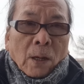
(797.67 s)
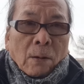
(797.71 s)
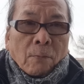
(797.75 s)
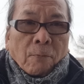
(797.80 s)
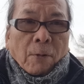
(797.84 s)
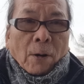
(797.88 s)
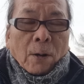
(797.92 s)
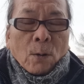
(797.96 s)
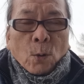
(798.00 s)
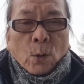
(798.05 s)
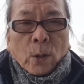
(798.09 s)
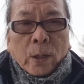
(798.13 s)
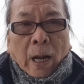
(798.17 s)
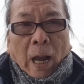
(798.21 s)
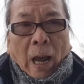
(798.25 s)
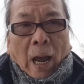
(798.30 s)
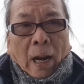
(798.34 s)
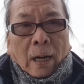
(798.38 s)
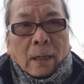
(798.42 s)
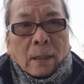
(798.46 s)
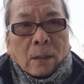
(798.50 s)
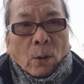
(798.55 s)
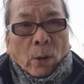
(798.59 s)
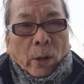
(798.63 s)
và luôn
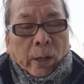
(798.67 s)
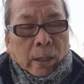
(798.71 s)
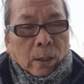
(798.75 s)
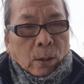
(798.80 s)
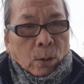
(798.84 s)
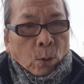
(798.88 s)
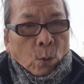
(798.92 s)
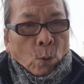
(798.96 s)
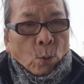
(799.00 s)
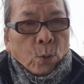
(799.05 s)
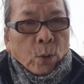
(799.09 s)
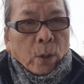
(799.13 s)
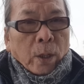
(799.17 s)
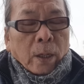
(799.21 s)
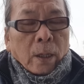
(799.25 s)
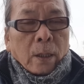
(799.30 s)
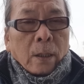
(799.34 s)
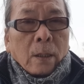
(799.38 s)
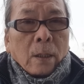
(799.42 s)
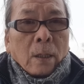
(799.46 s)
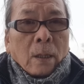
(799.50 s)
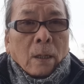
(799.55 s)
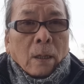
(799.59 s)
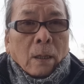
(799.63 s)
cả loại vũ khí
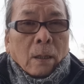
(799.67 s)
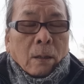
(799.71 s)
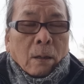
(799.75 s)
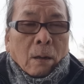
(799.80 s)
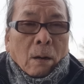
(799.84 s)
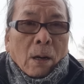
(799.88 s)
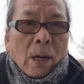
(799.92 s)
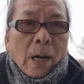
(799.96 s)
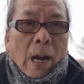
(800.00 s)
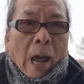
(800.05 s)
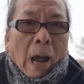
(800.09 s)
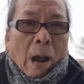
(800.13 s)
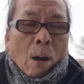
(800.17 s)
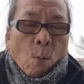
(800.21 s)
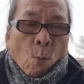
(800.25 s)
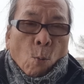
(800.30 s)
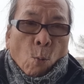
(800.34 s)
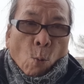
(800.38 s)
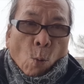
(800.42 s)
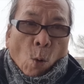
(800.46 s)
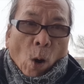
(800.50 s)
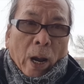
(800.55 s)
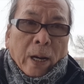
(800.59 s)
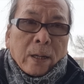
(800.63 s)
đó là
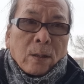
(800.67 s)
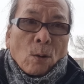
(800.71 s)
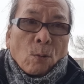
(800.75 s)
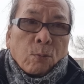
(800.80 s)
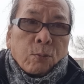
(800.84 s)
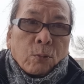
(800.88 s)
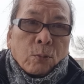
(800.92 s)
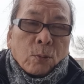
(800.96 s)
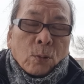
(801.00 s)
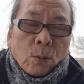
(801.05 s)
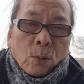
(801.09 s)
quả ngục